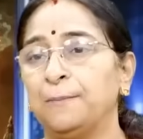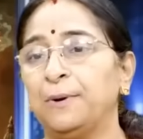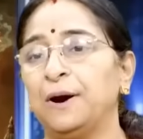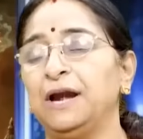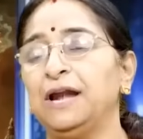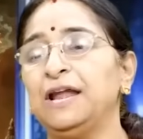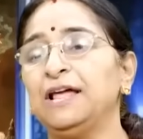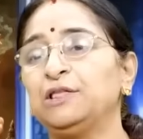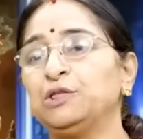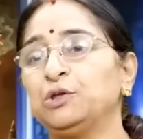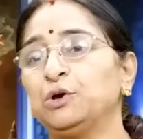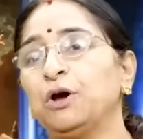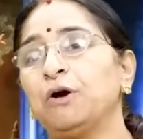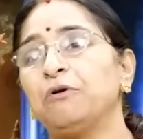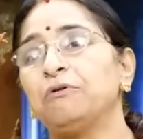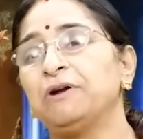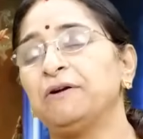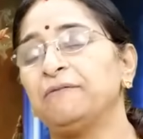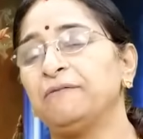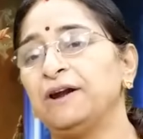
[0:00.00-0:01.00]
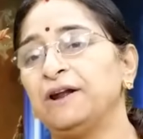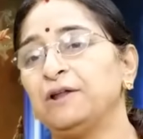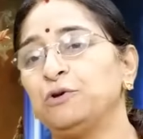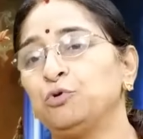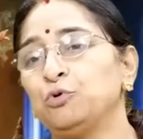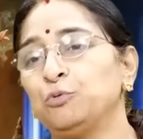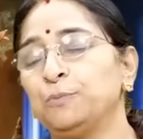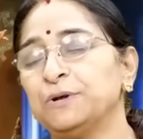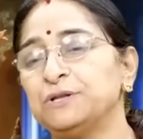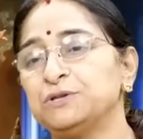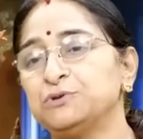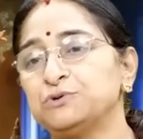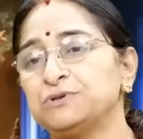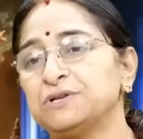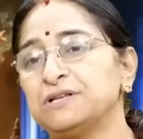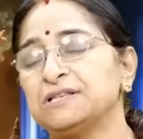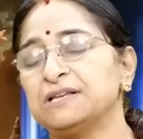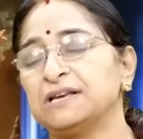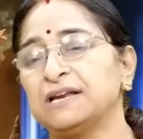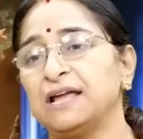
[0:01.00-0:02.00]
పళ్ళెత్తుగా ఉన్నవాడి రూపం
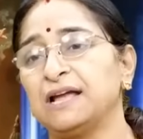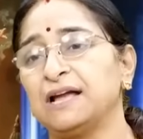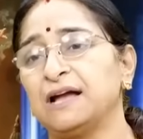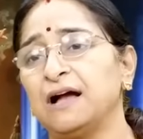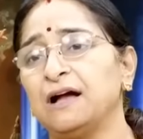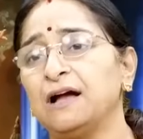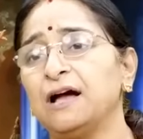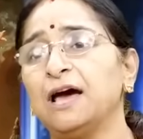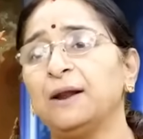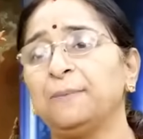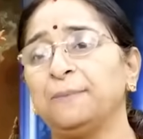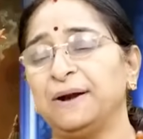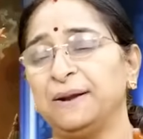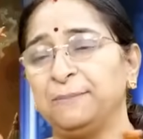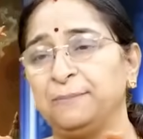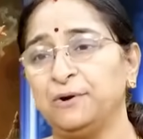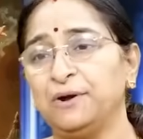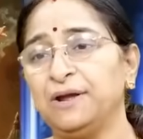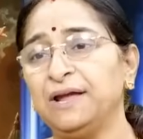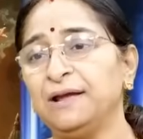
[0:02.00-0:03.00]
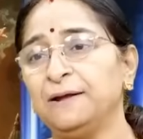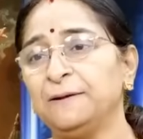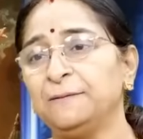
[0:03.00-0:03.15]
చూసేసరికి కంగారు పడిపోయి